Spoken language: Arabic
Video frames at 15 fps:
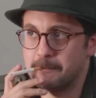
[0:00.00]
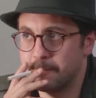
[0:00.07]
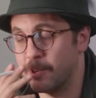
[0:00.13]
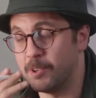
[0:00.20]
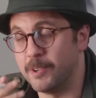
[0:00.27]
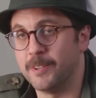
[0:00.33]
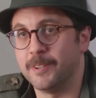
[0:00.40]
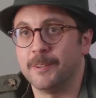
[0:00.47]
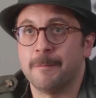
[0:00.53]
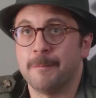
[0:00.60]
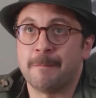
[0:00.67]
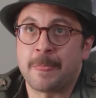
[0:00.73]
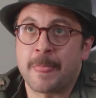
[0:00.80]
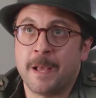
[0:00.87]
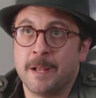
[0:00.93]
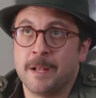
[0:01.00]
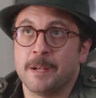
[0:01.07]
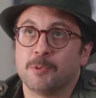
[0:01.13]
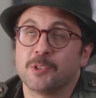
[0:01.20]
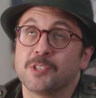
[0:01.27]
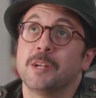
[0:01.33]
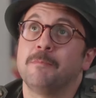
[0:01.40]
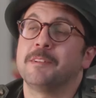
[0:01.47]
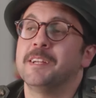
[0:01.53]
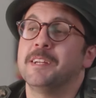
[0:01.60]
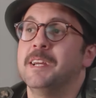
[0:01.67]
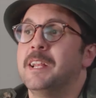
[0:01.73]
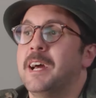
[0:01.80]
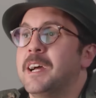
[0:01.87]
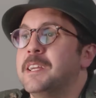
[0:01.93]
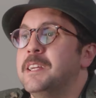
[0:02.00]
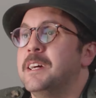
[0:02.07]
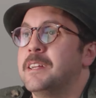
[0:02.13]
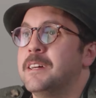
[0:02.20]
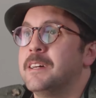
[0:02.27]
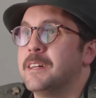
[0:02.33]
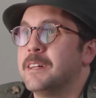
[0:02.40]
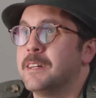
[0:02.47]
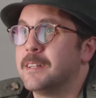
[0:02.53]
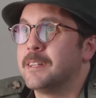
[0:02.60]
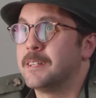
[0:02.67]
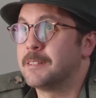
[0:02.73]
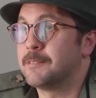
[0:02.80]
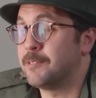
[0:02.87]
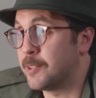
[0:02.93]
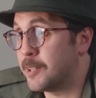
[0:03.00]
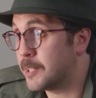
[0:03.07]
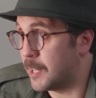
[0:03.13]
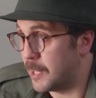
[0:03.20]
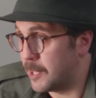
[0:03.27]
ان شاء الله بص يا مديح الحقيقه انا اتفرجت